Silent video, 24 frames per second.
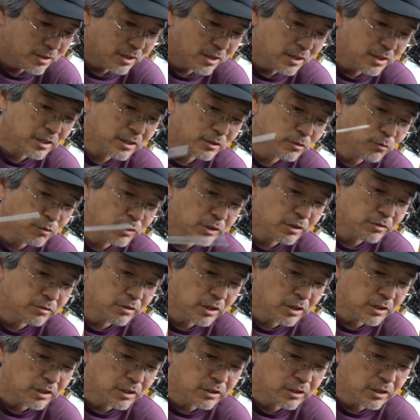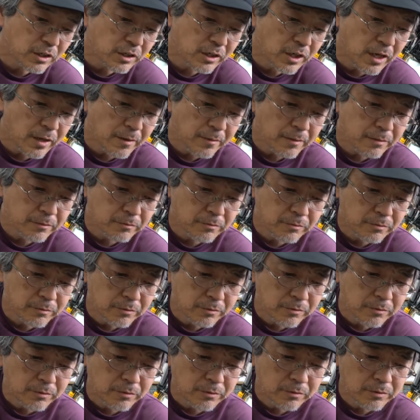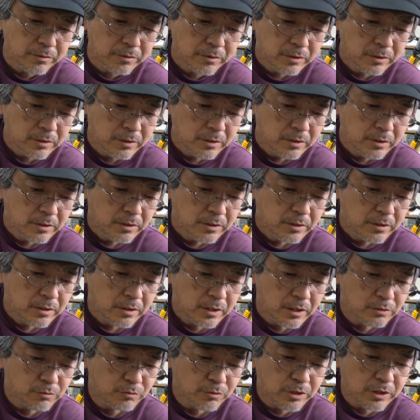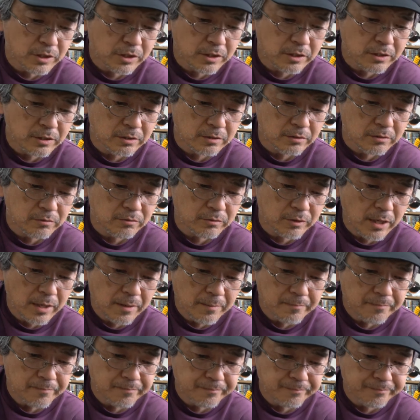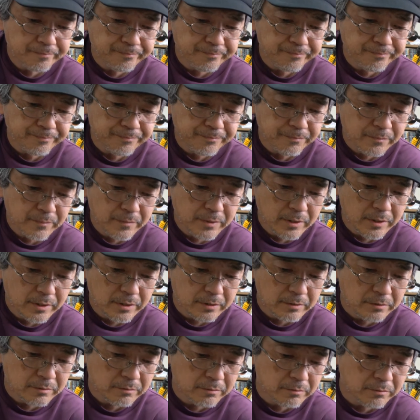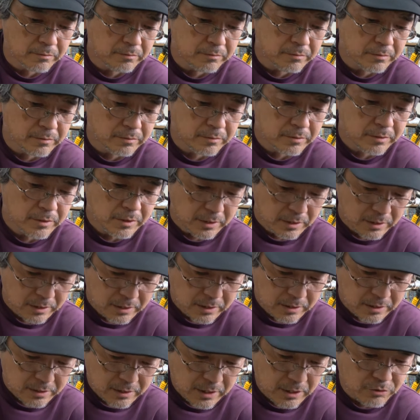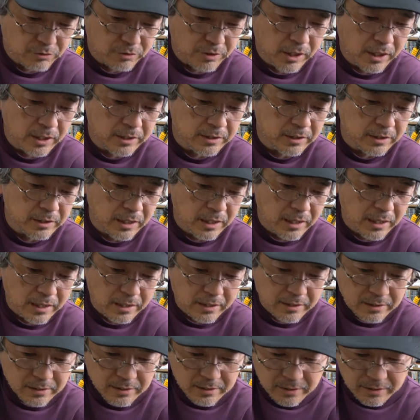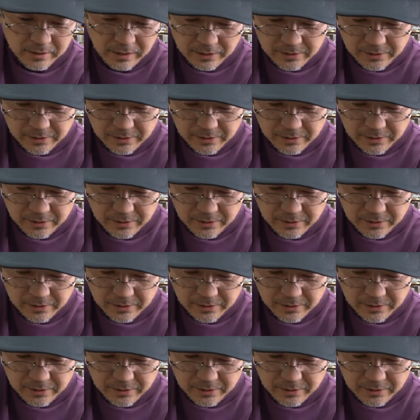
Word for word: あれが溶けてるだけだったらね、あのー、ガソリンのね、うん、あのー、最初に入ったや